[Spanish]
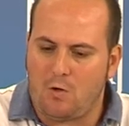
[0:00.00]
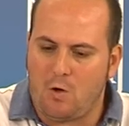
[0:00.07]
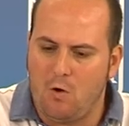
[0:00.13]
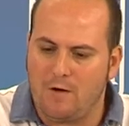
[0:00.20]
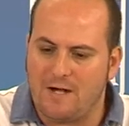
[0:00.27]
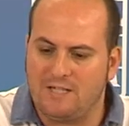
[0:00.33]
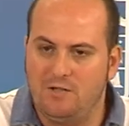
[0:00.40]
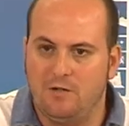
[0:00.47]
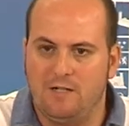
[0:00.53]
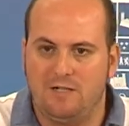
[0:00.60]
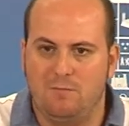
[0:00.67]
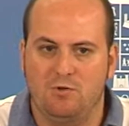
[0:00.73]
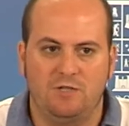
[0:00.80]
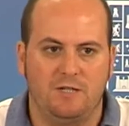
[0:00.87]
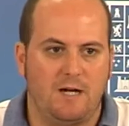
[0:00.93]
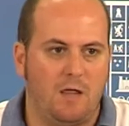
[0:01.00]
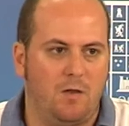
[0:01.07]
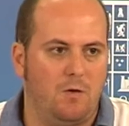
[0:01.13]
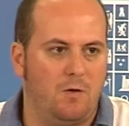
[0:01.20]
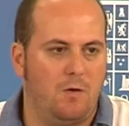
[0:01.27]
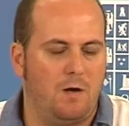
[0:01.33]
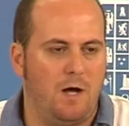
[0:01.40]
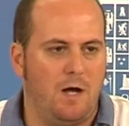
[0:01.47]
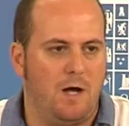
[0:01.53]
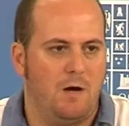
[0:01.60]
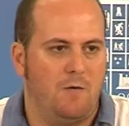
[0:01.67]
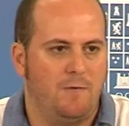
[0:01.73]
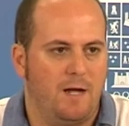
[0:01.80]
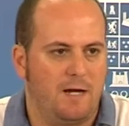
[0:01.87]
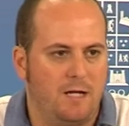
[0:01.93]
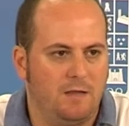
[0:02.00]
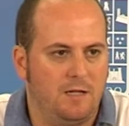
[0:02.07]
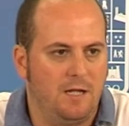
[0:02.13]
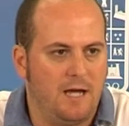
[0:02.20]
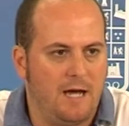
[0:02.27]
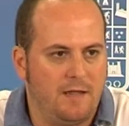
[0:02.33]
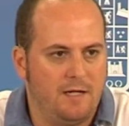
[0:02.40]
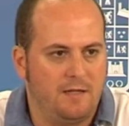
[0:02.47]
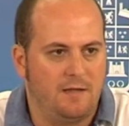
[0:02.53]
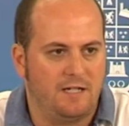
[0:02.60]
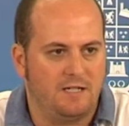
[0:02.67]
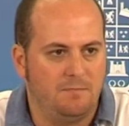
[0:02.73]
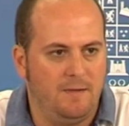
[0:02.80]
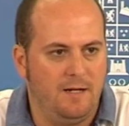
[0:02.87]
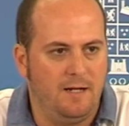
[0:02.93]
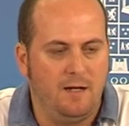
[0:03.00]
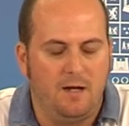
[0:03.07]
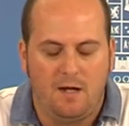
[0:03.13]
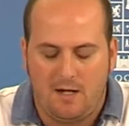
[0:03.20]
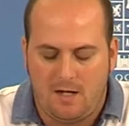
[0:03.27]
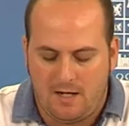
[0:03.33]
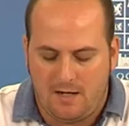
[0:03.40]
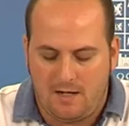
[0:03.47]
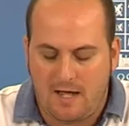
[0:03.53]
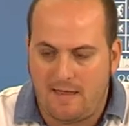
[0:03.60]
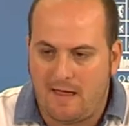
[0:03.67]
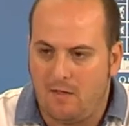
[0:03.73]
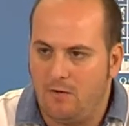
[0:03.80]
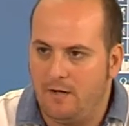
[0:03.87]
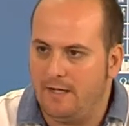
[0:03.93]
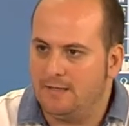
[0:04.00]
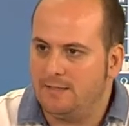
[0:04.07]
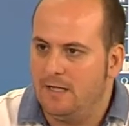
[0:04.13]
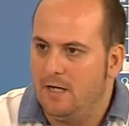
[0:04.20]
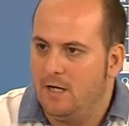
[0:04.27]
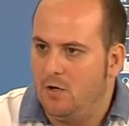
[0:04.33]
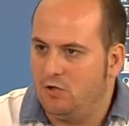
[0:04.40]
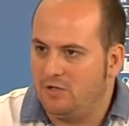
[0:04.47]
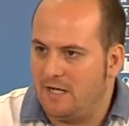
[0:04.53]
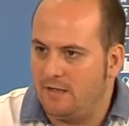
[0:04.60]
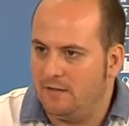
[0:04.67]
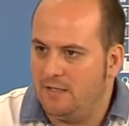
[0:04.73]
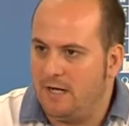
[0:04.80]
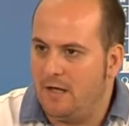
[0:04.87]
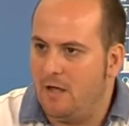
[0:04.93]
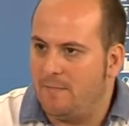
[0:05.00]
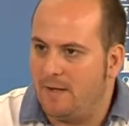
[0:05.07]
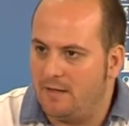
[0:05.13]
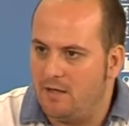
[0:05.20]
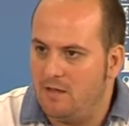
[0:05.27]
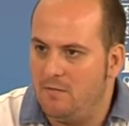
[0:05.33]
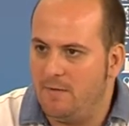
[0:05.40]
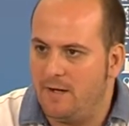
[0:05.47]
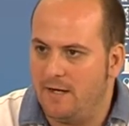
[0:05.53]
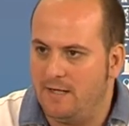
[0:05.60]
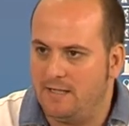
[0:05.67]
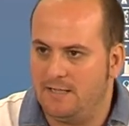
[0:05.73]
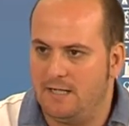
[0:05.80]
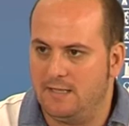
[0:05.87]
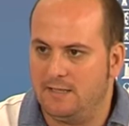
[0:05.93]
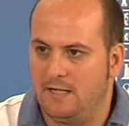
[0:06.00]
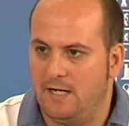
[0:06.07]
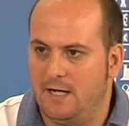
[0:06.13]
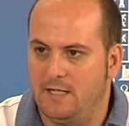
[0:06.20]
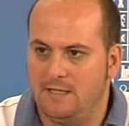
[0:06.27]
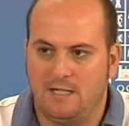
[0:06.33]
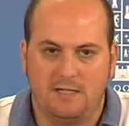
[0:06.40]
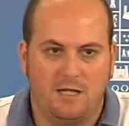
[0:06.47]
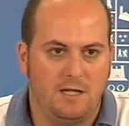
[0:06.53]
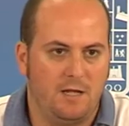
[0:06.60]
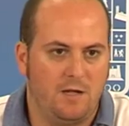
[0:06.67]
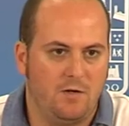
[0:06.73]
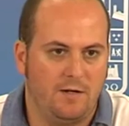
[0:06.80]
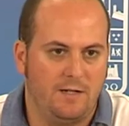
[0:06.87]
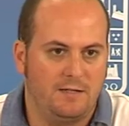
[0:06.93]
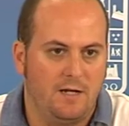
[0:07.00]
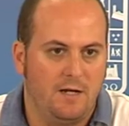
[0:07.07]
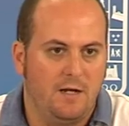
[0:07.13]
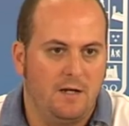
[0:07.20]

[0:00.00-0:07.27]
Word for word: ocasiones hemos llegado a una cantidad de 3.000 nadadores los que han llegado a participar en estas, en estas ediciones.